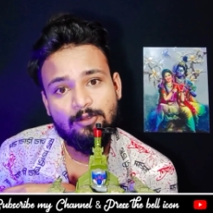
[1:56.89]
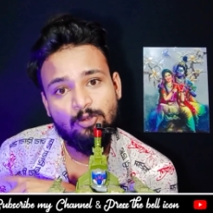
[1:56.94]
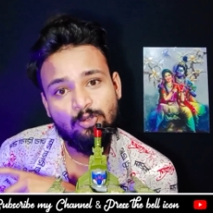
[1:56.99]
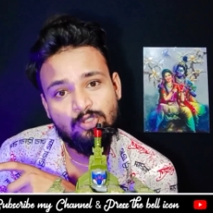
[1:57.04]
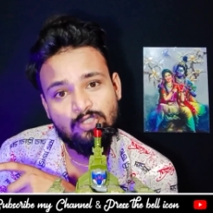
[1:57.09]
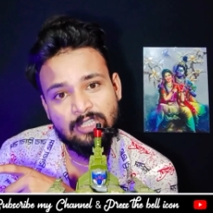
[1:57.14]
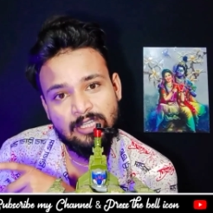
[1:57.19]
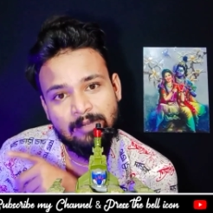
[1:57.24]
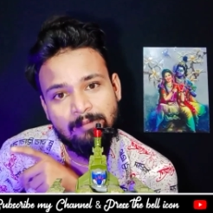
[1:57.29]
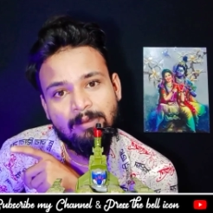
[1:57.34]

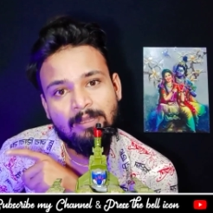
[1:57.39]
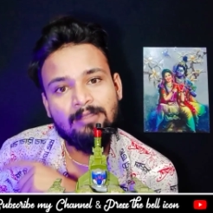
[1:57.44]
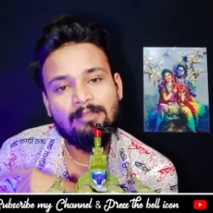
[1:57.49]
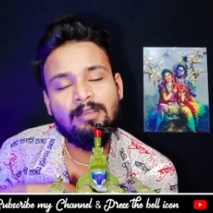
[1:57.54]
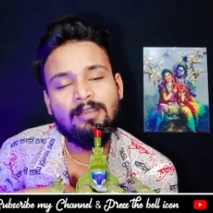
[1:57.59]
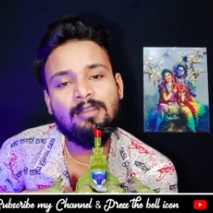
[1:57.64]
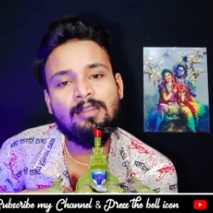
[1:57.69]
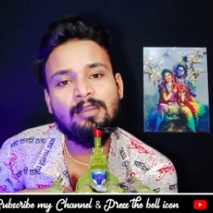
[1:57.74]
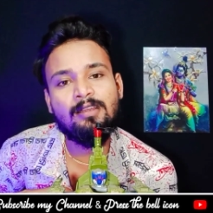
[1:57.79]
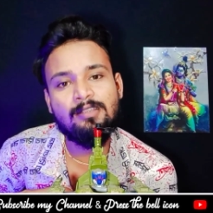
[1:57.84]
उसके बाद
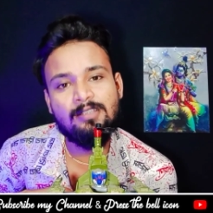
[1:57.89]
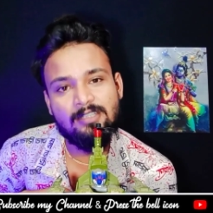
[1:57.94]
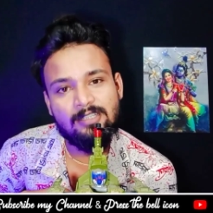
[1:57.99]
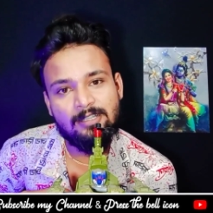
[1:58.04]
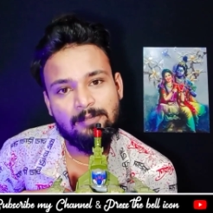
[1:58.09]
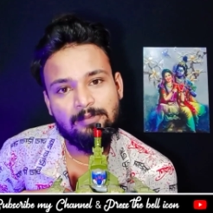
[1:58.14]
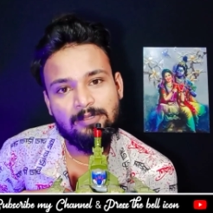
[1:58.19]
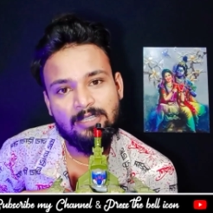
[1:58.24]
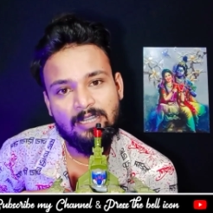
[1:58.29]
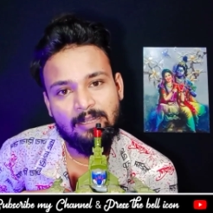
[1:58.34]
देखना कैसे
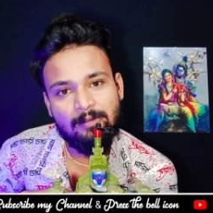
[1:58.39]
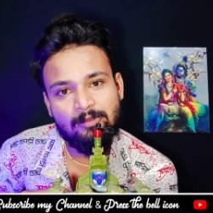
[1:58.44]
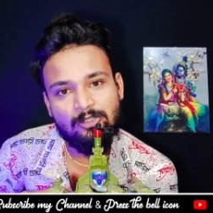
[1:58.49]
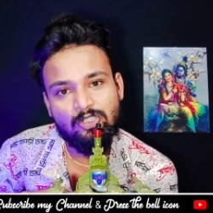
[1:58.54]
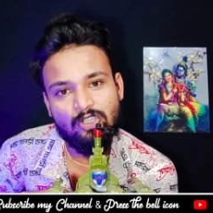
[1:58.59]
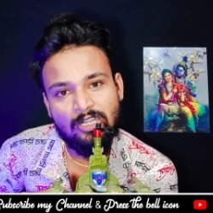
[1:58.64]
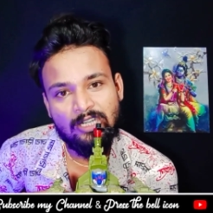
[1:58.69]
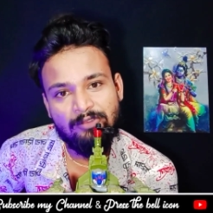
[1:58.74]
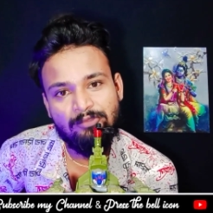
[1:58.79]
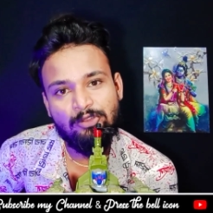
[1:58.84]

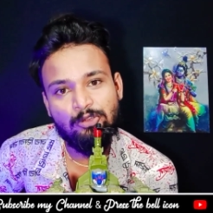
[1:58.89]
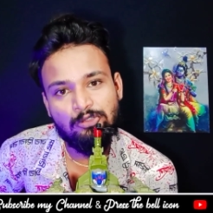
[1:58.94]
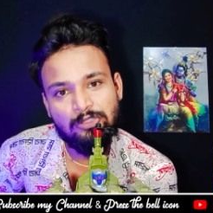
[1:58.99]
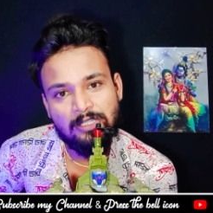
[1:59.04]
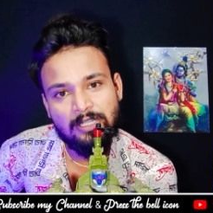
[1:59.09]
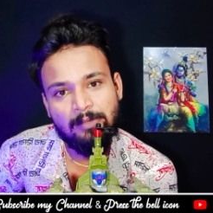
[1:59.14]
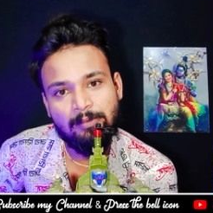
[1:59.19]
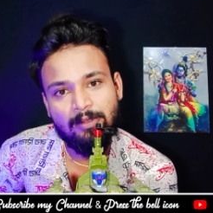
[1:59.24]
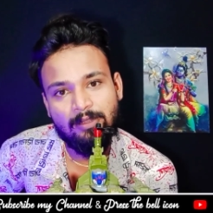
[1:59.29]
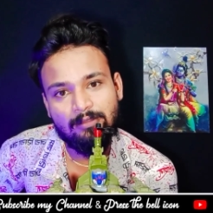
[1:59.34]
सब्सक्राइबर्स एंड व्यूज़
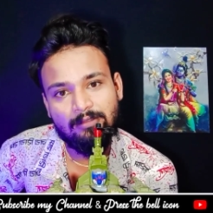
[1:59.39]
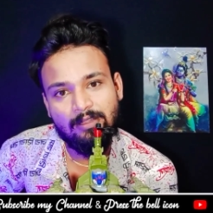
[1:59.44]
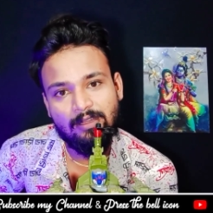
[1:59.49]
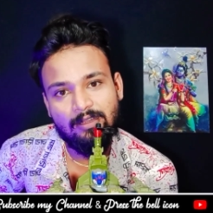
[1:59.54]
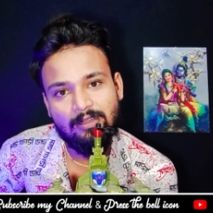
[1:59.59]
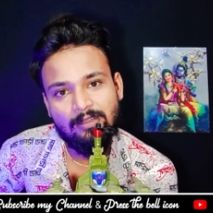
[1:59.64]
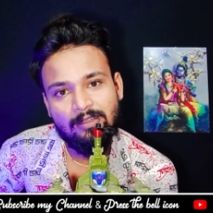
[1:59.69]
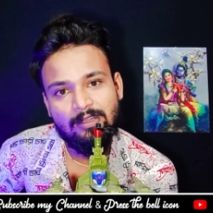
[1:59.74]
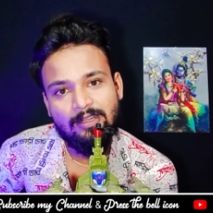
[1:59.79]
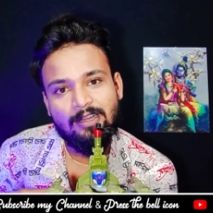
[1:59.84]
नहीं बढ़ता
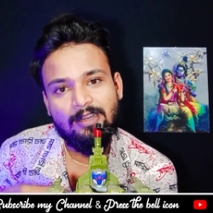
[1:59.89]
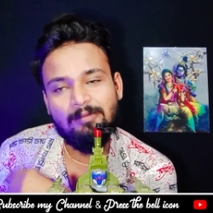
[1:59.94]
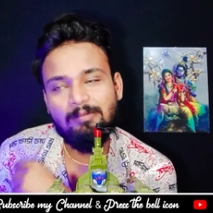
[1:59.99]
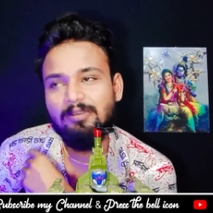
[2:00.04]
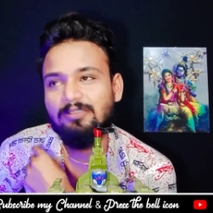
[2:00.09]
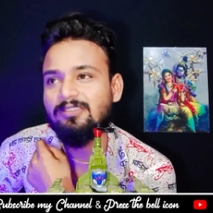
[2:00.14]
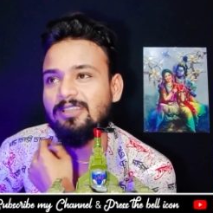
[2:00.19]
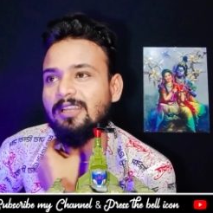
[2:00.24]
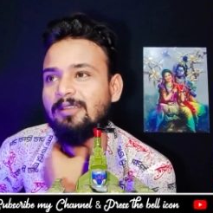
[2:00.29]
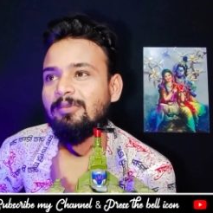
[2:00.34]
है अब
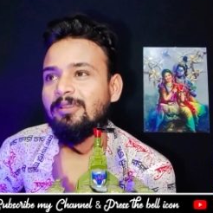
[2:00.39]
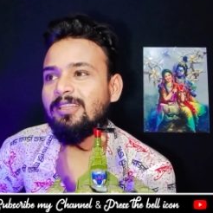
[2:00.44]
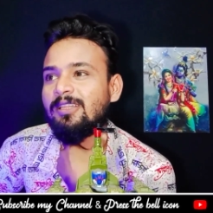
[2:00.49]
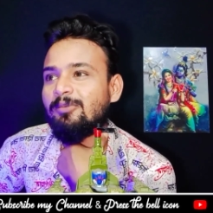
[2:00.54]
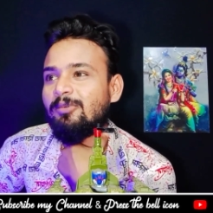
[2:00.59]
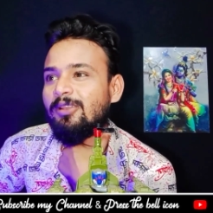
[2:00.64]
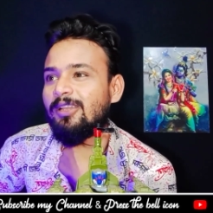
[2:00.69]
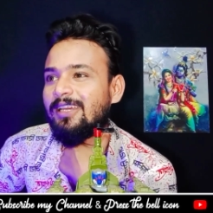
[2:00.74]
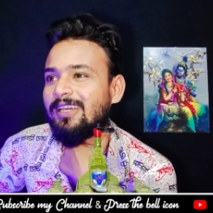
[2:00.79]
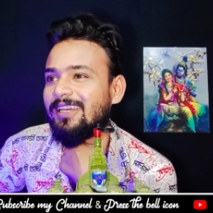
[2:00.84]
बहुत सारे बंदे
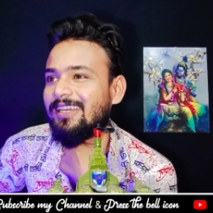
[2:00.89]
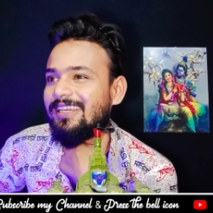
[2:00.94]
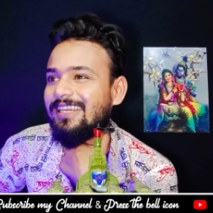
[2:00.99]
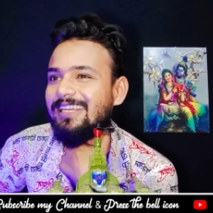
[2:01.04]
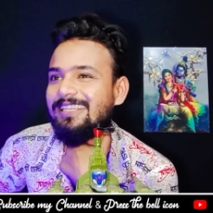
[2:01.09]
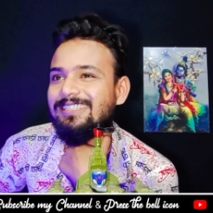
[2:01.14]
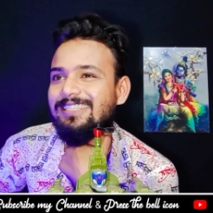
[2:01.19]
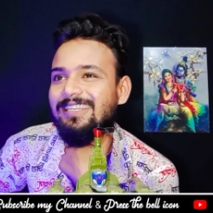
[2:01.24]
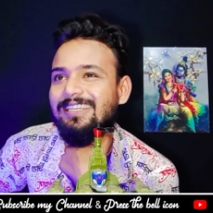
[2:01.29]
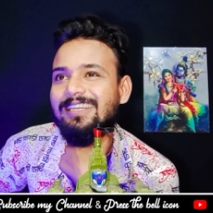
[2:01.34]
बोलेंगे कि
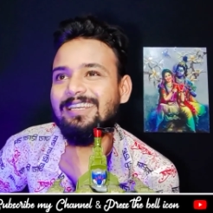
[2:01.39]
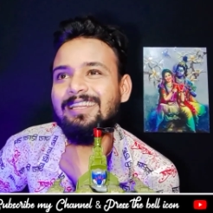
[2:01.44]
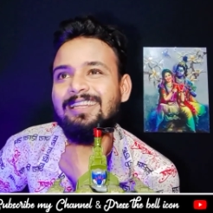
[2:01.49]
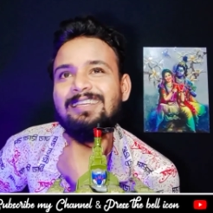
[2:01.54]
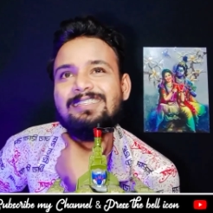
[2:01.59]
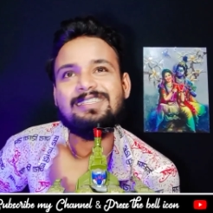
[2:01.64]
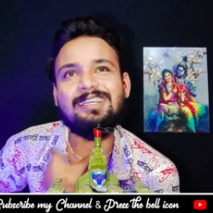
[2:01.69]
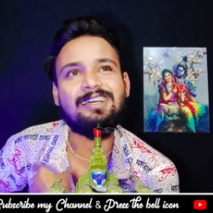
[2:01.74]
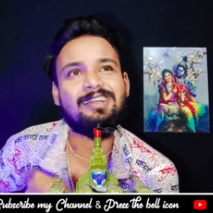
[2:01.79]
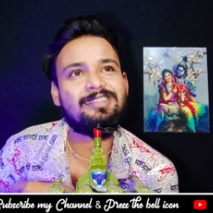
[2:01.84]
ऐसे
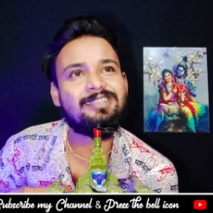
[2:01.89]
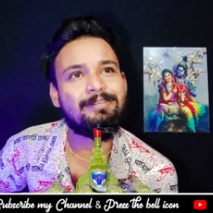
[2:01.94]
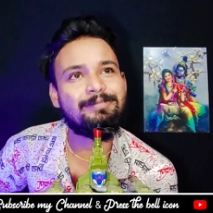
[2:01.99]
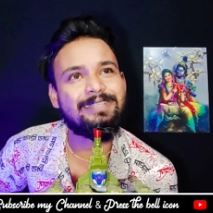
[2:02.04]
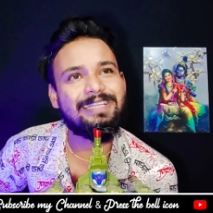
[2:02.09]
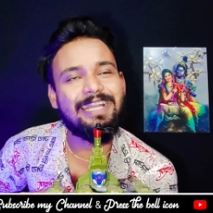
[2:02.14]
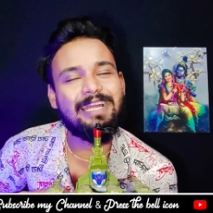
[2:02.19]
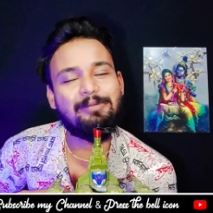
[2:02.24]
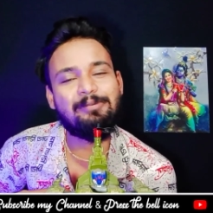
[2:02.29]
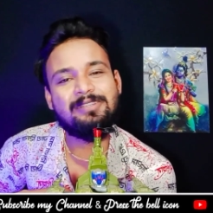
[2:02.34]
लिखने से अगर
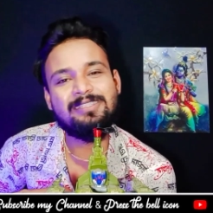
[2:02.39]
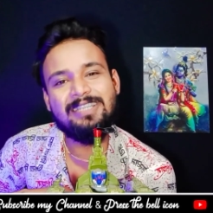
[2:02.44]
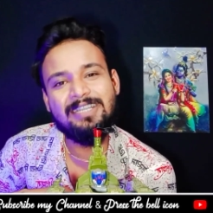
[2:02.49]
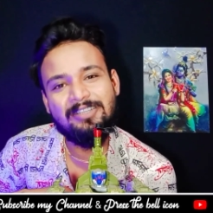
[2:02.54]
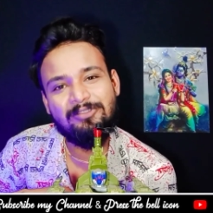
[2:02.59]
सब्सक्राइबर्स